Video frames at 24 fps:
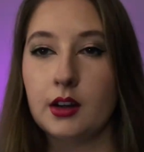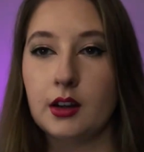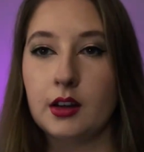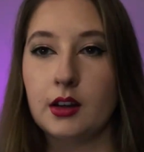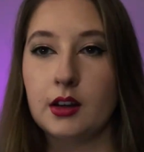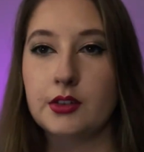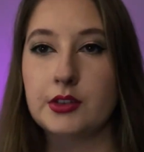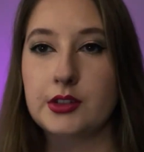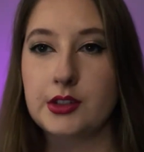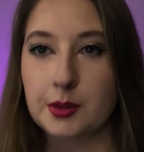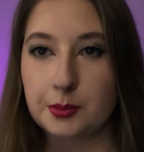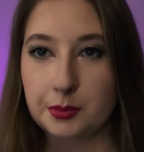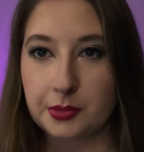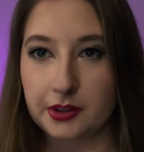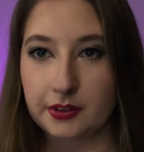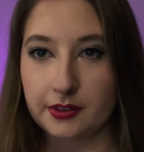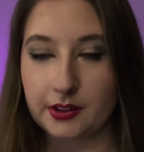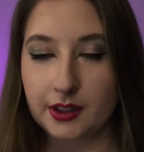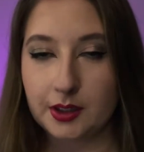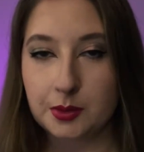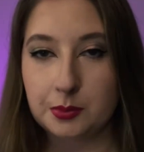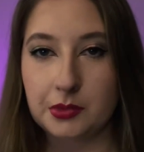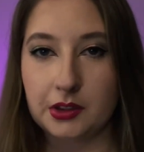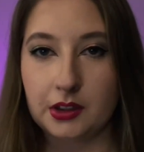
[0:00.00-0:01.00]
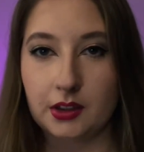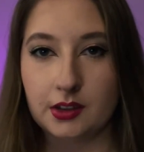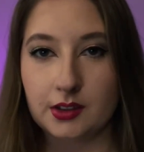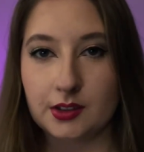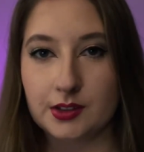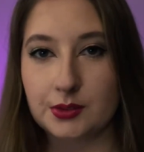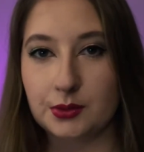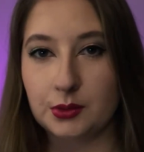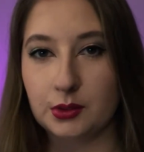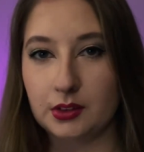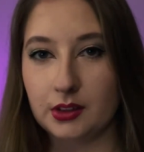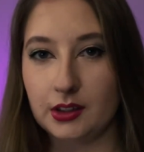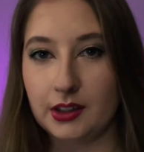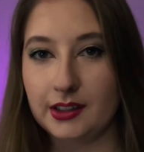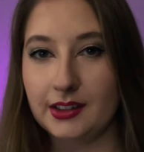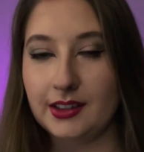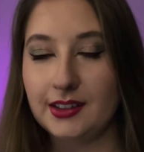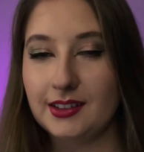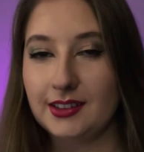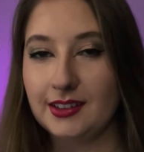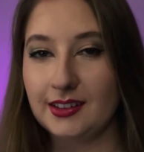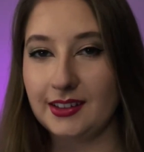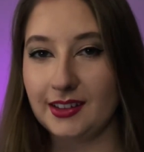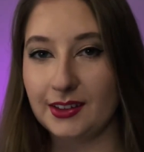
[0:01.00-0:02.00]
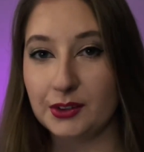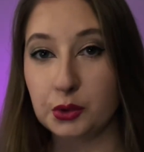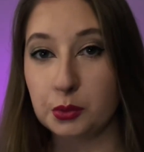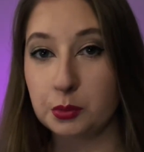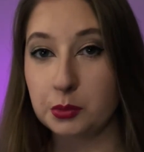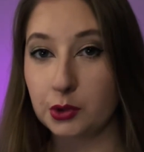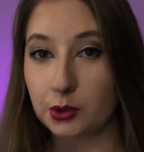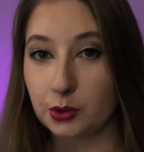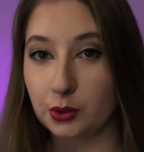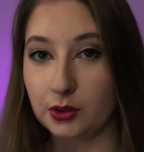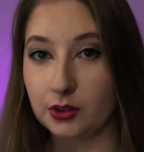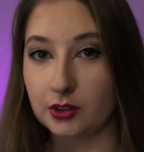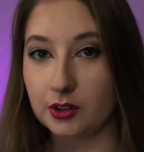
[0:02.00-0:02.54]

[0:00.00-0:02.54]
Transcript: Всем привет, меня зовут Лада и я нумеролог.